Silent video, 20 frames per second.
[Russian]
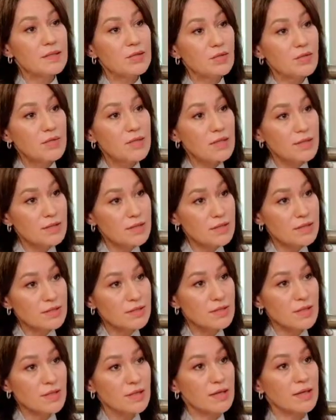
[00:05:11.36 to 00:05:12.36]
Для других
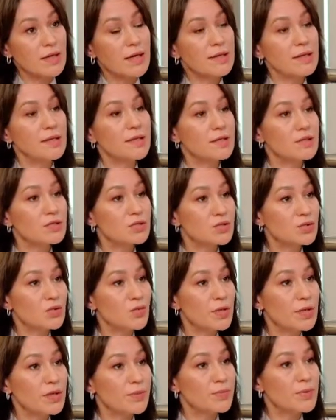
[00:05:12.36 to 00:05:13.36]
детей они
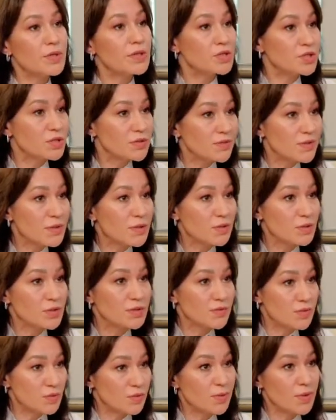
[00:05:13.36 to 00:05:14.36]
настолько переживают
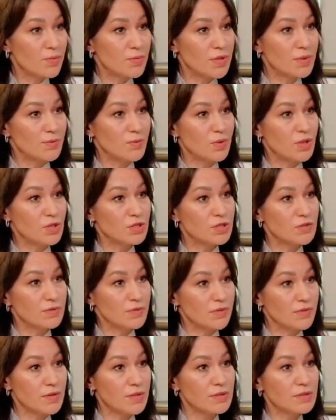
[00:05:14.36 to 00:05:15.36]
свою проблему
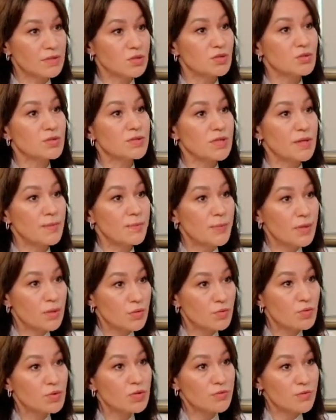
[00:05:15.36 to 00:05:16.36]
лишнего веса, что сам
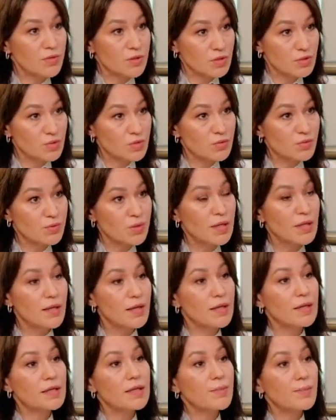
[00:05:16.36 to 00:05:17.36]
приход к врачу –
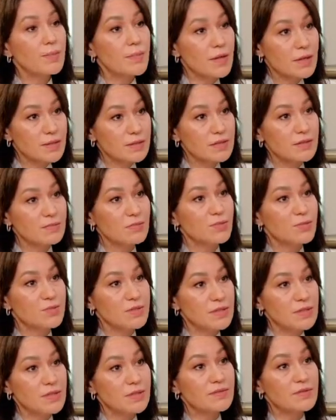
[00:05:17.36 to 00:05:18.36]
это максимум
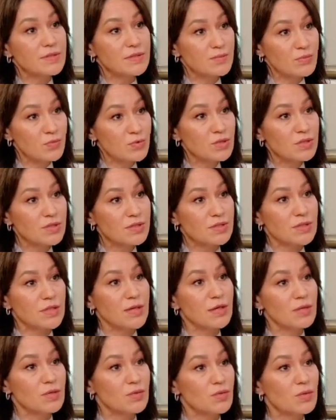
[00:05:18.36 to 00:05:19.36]
тех возможностей,
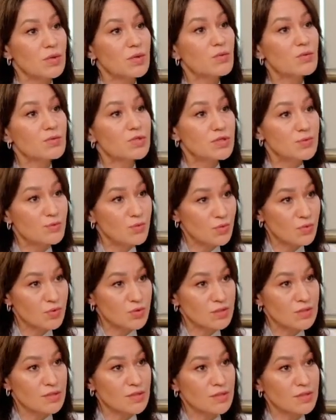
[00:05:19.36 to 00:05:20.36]
которые он
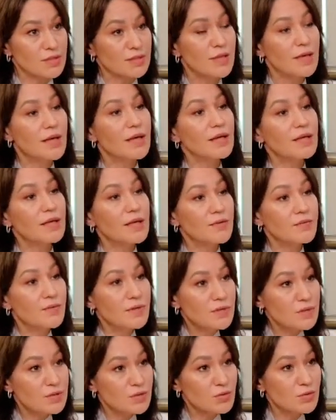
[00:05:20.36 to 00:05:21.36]
смог сделать. И в
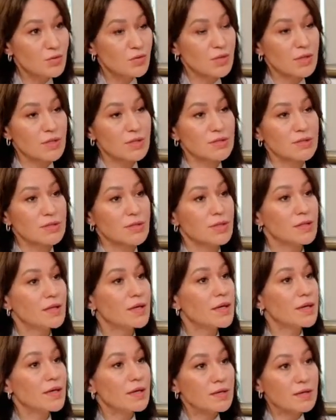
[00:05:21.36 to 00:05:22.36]
этой ситуации
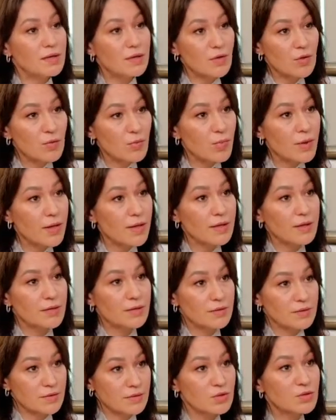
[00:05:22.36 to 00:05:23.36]
э,
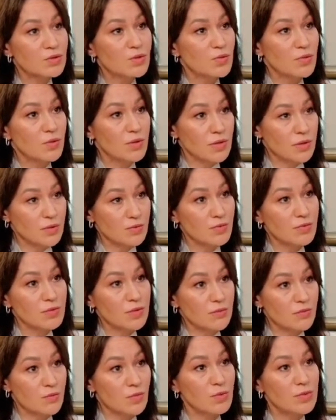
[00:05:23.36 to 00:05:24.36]
любая э, строгая
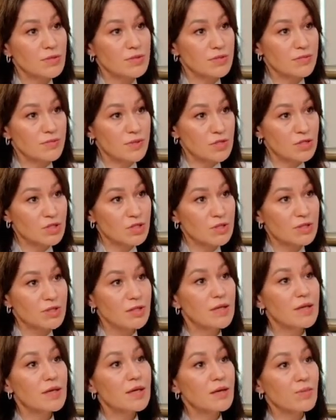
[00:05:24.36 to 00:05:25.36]
нотка в голосе
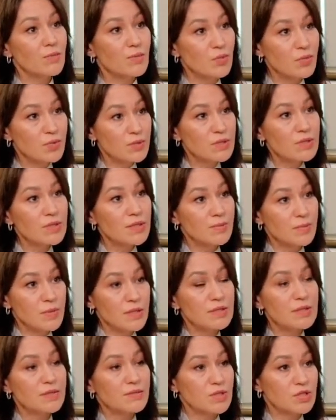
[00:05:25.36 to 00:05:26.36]
врача будет
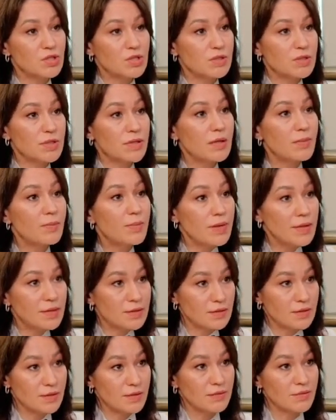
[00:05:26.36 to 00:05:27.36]
иметь совершенно
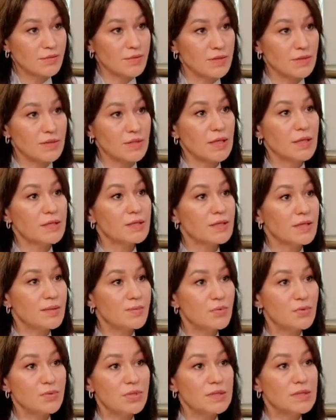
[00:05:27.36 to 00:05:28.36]
обратный эффект. И этот
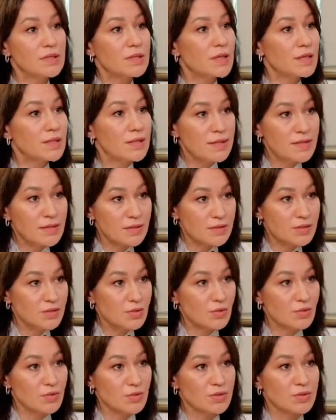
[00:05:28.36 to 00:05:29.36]
ребенок никогда не
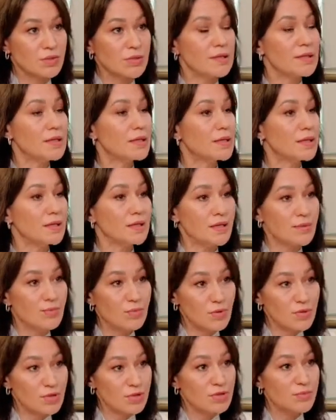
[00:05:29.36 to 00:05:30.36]
раскроется и никогда
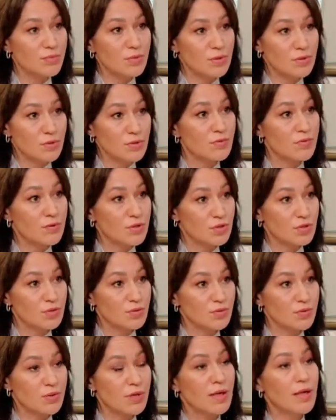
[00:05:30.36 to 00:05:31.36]
больше не придет к
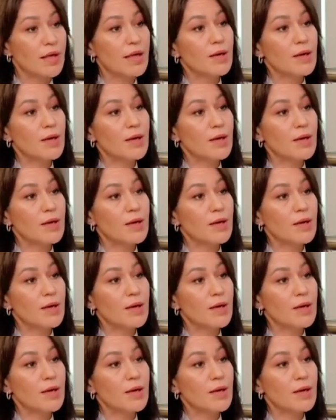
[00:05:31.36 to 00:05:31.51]
врачу пришел.